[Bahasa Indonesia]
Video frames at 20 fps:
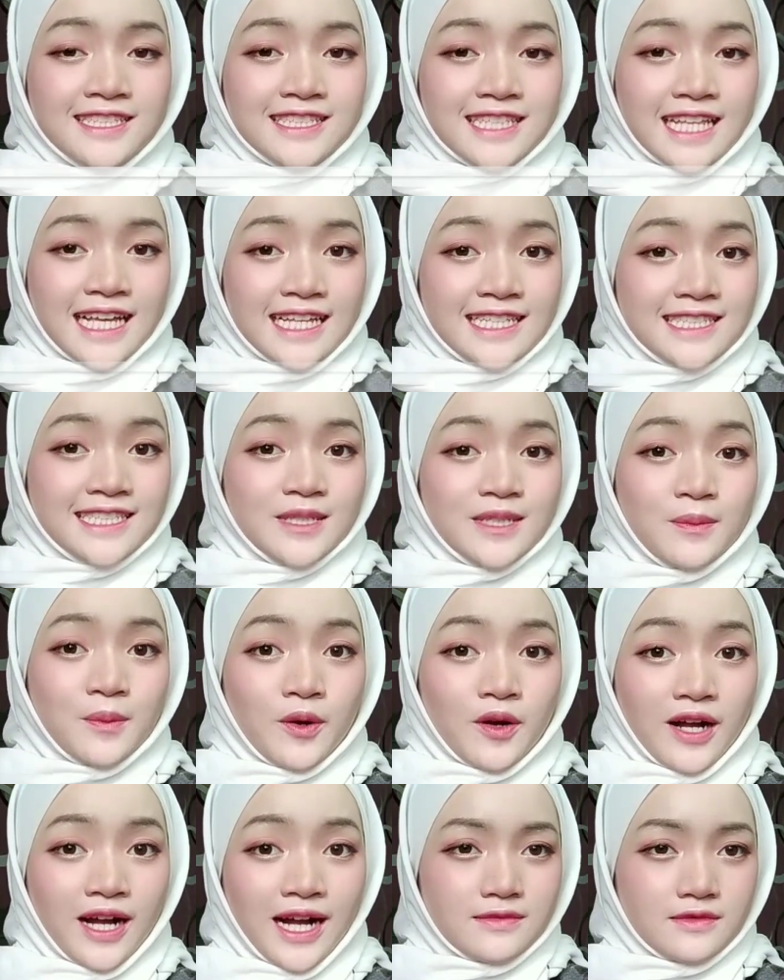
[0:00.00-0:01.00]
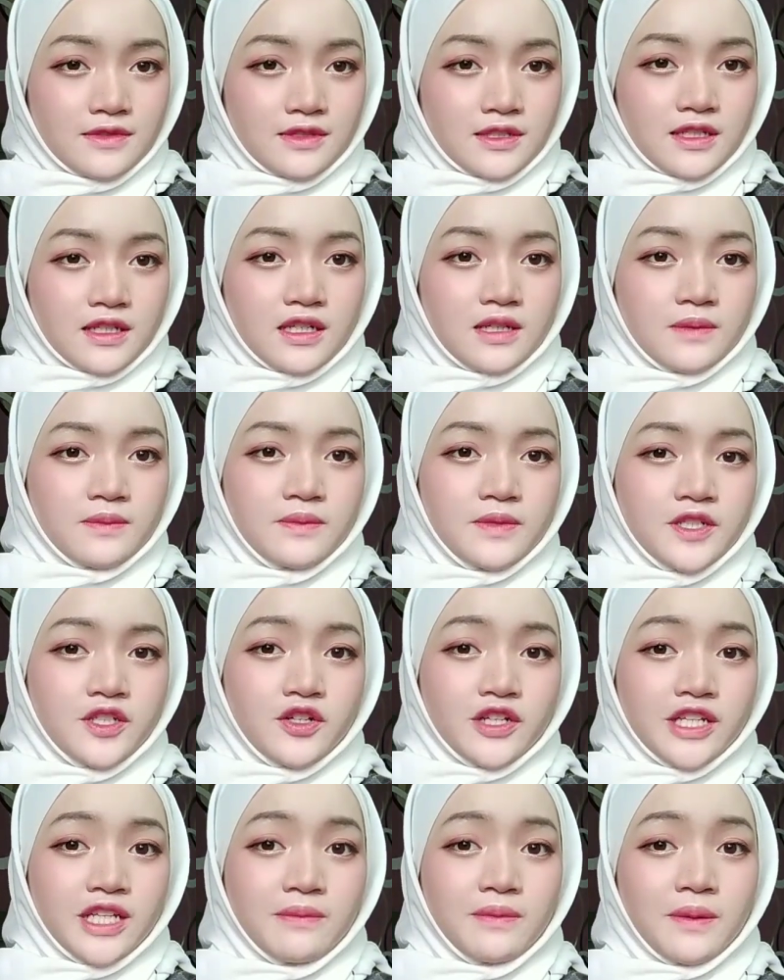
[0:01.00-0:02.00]
Dan semoga
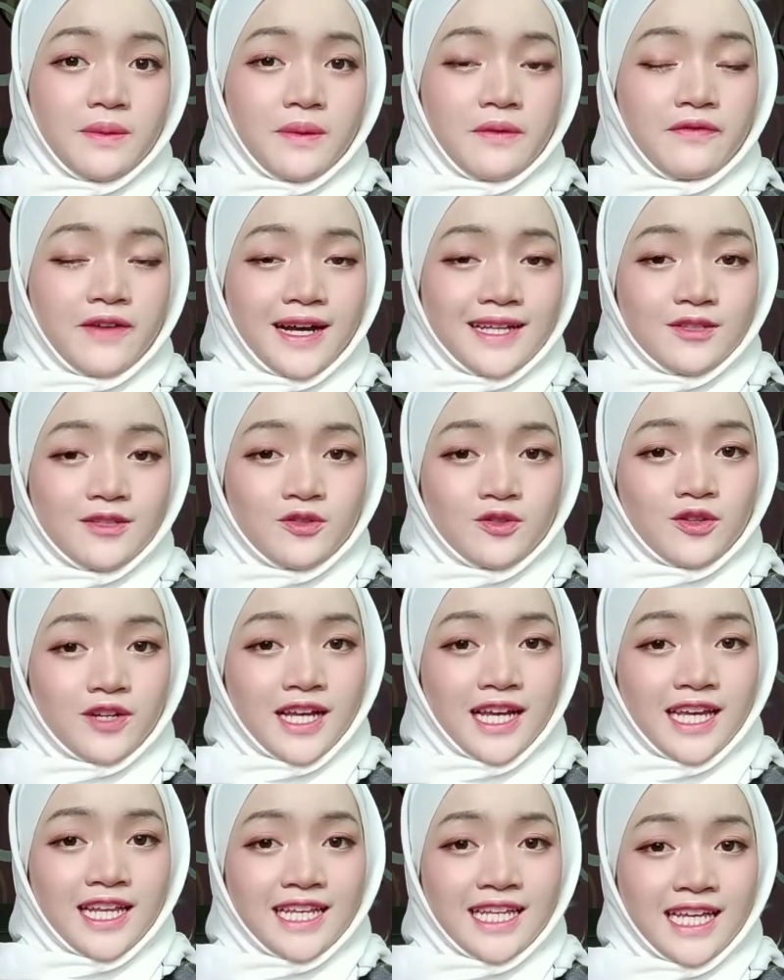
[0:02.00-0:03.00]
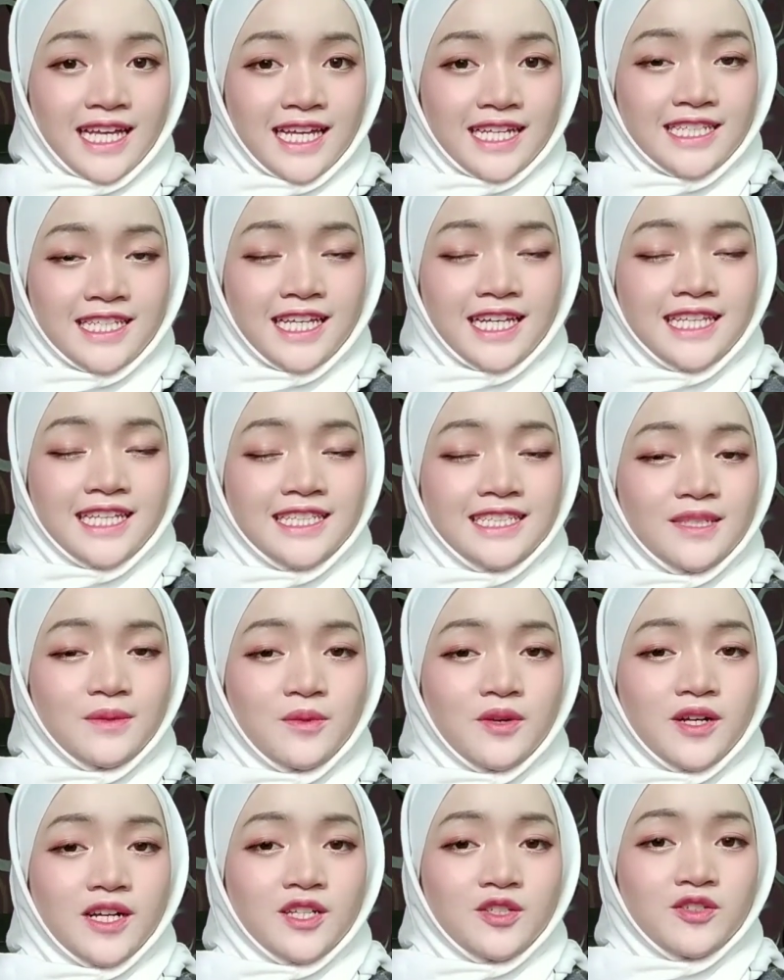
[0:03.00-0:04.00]
video ini bermanfaat untuk kalian dan
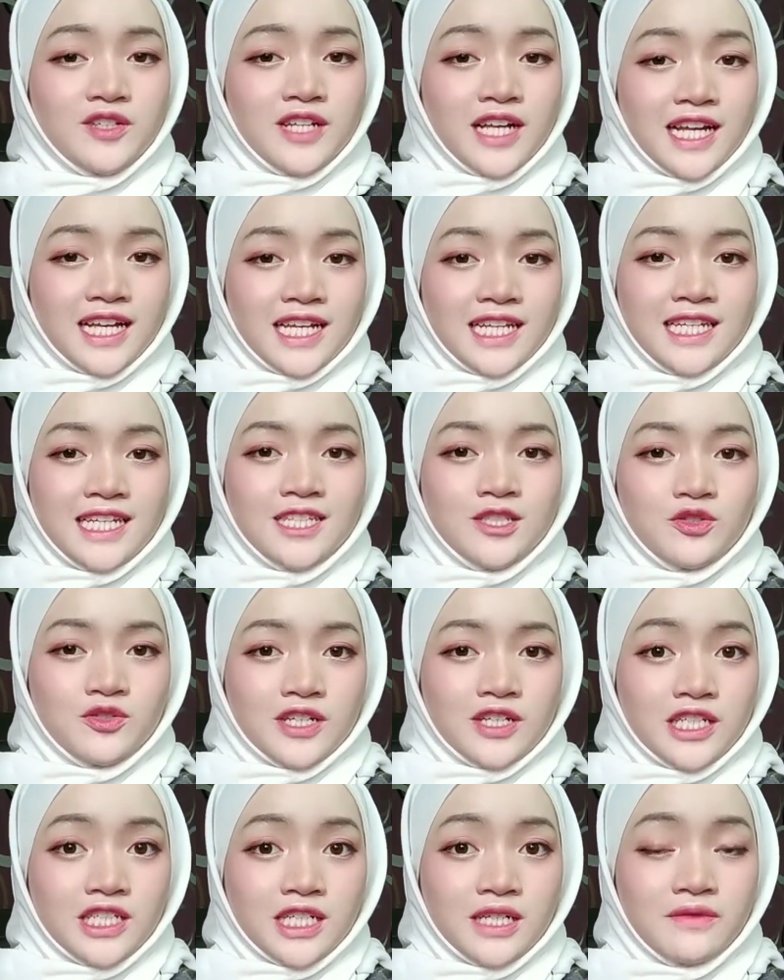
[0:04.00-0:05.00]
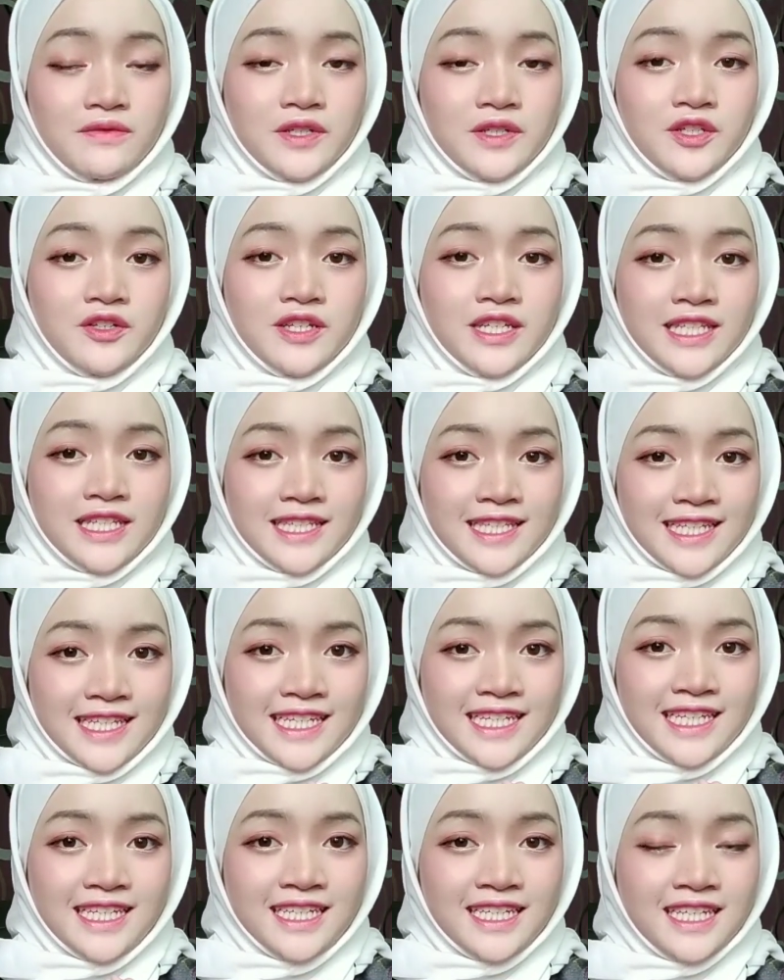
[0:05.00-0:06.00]
semoga juga kalian suka dengan video
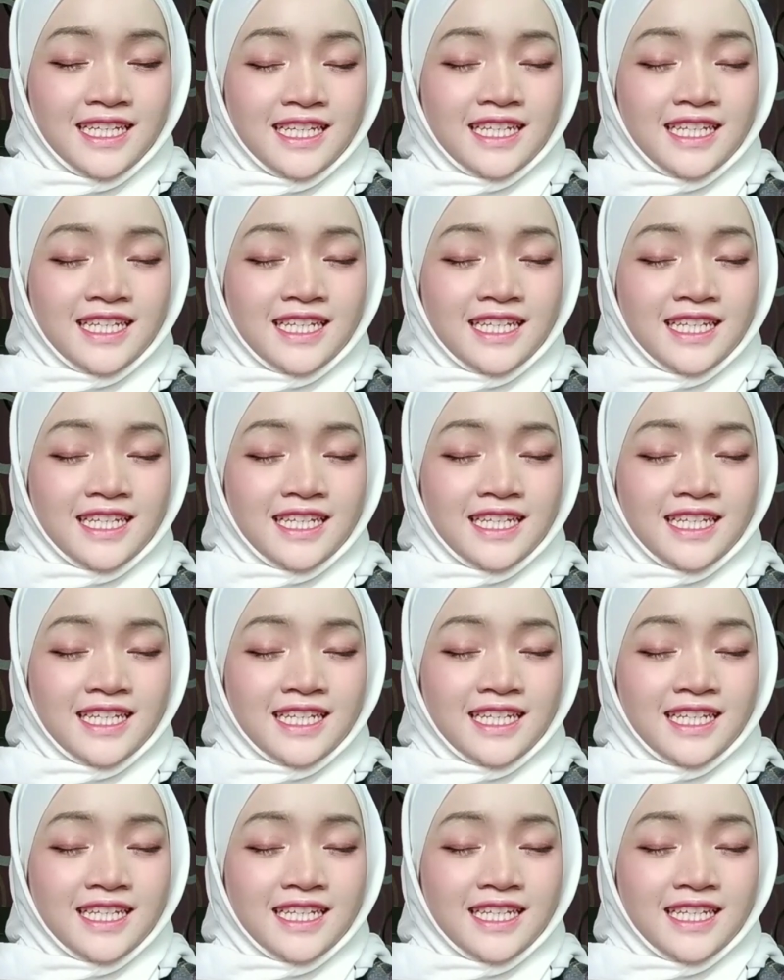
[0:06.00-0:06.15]
ini.